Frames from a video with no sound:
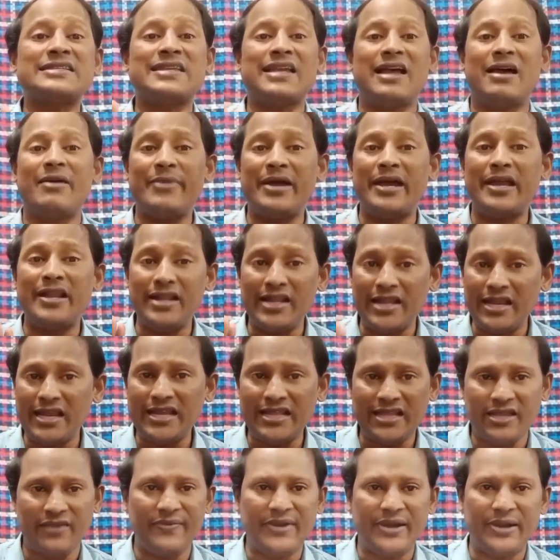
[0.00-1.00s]
சம
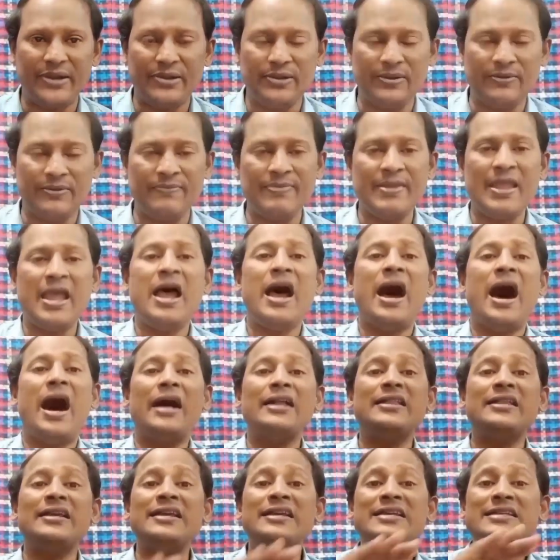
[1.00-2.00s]
நீதி வேண்டும்
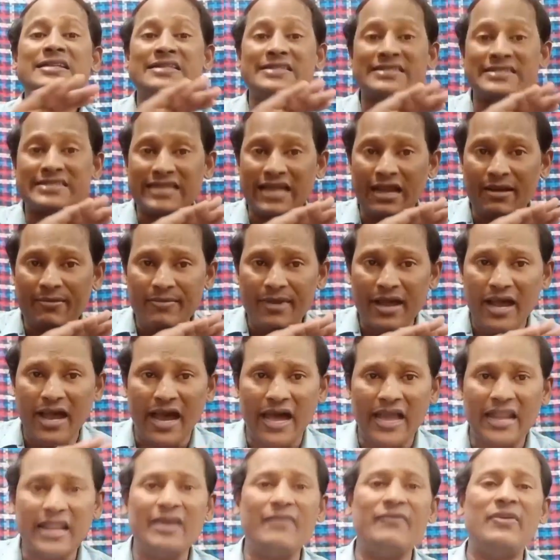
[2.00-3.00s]
அது சம
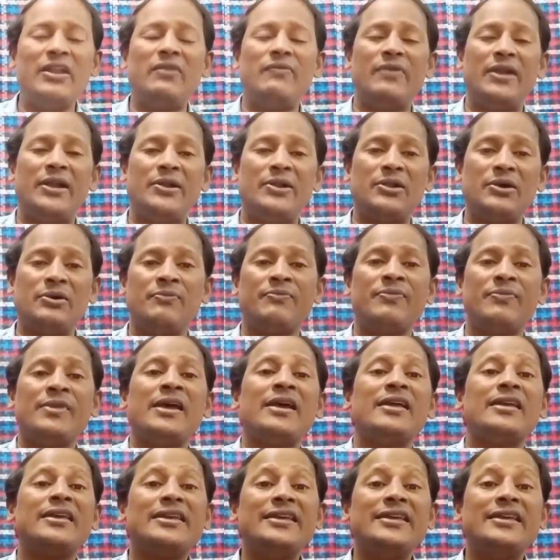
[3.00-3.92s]
அளவில் வேண்டும்